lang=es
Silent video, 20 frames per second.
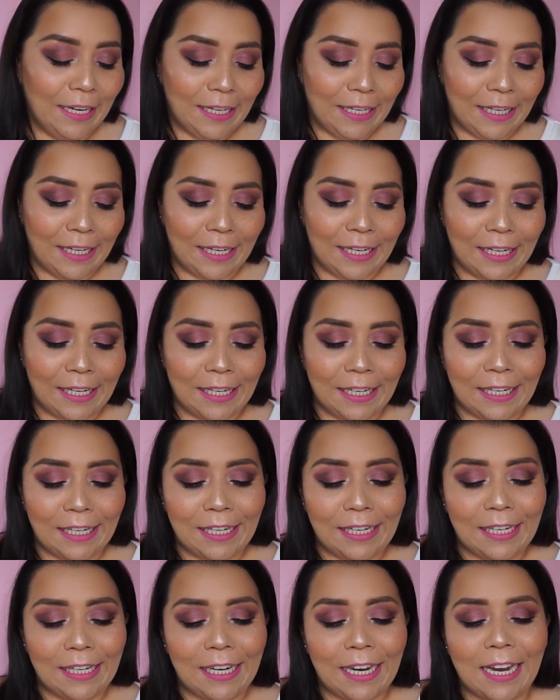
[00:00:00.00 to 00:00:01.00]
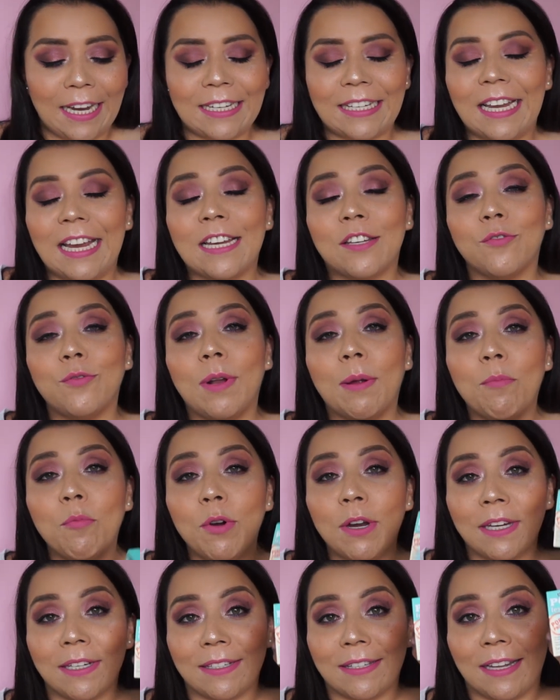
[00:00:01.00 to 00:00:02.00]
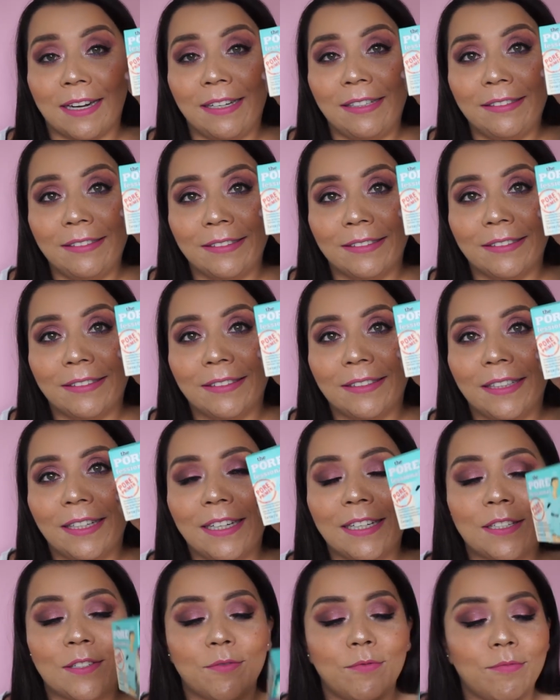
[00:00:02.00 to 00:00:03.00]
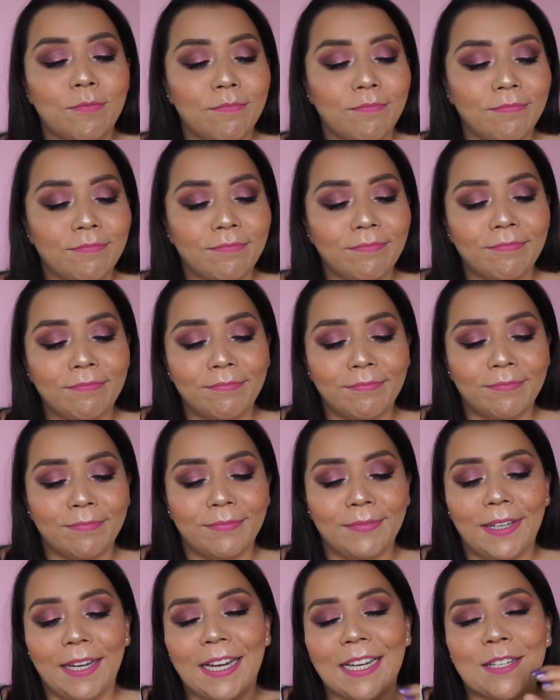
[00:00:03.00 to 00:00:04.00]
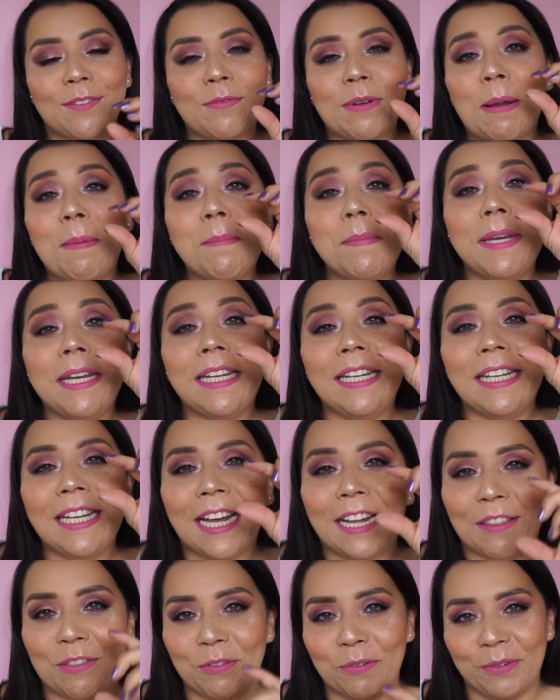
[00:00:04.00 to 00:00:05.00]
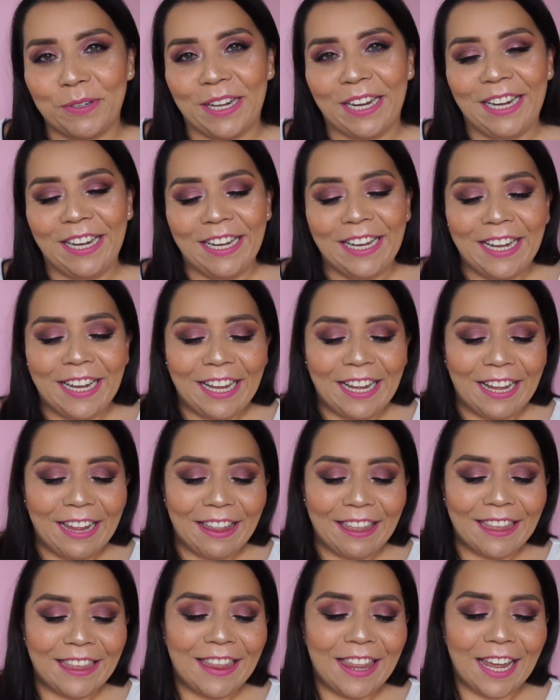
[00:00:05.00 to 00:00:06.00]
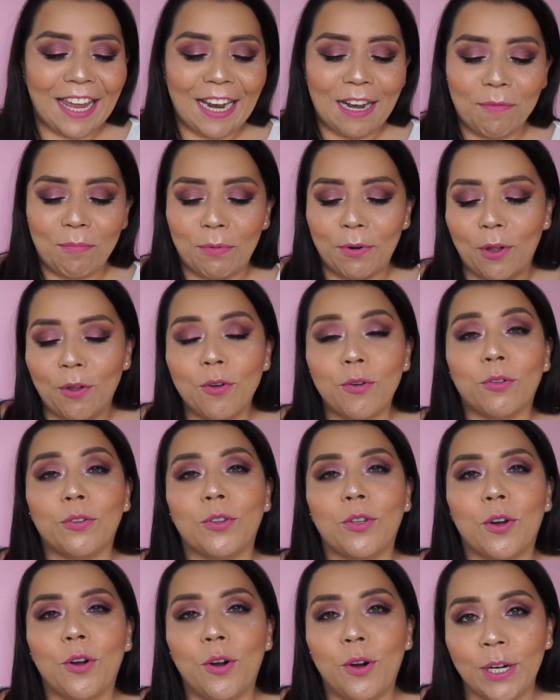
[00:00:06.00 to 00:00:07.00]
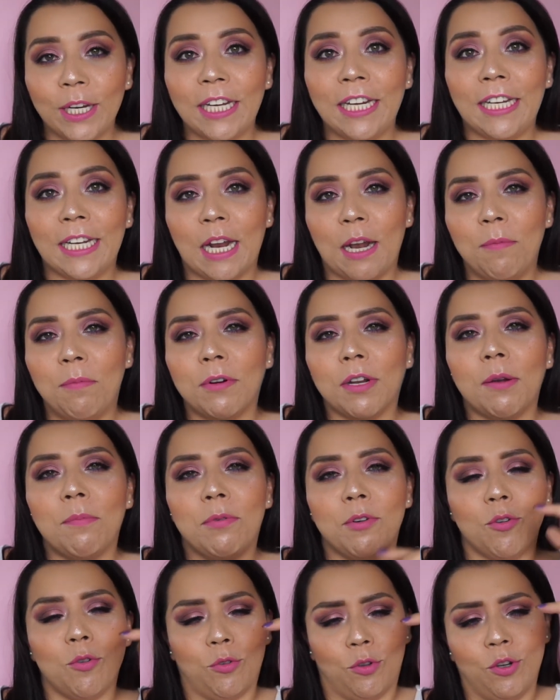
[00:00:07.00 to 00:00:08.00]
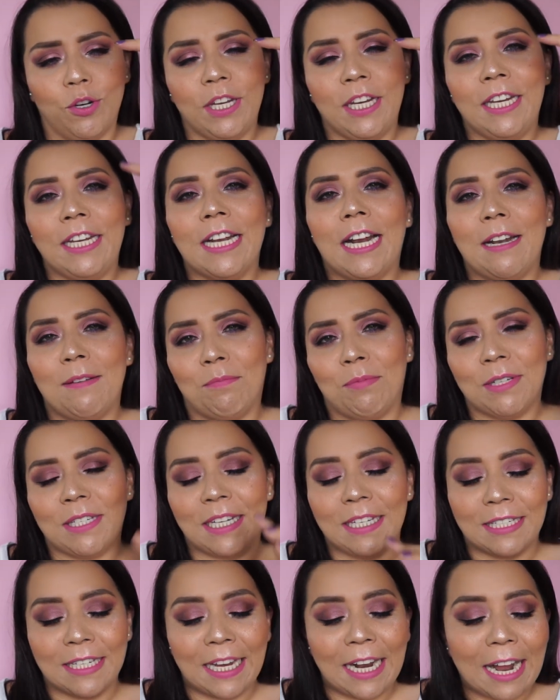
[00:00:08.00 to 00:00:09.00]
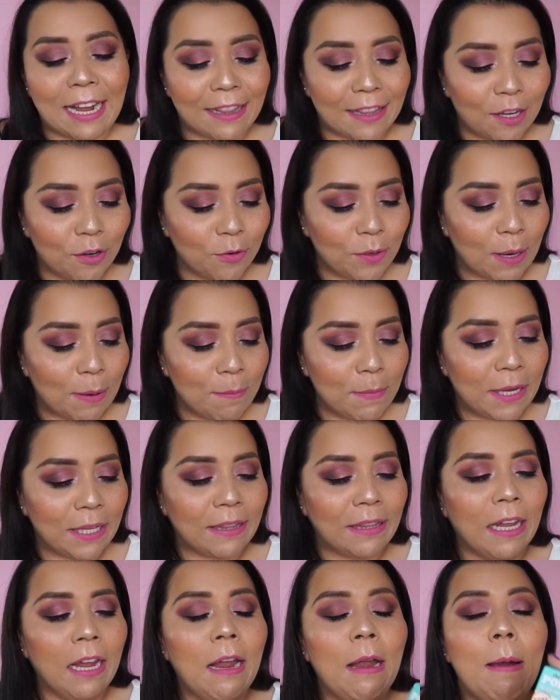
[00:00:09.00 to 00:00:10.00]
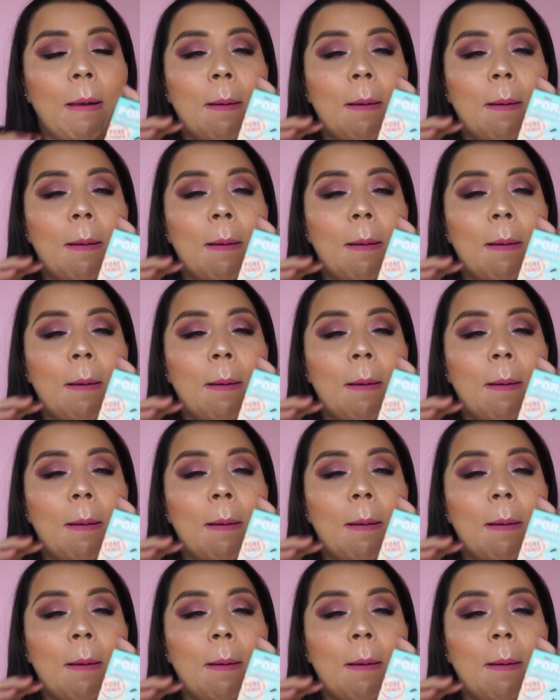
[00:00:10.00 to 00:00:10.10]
Y es, es una muestra, es, un, es una miniatura del producto original, porque el producto original pues es grande obviamente,